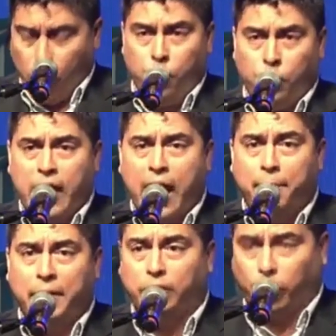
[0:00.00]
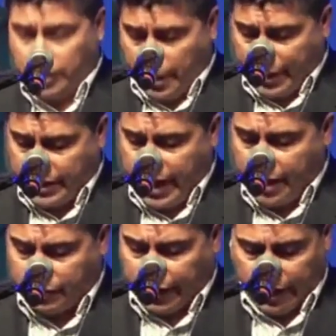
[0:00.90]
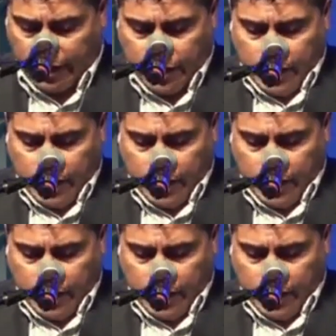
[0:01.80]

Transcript: un ámbito independiente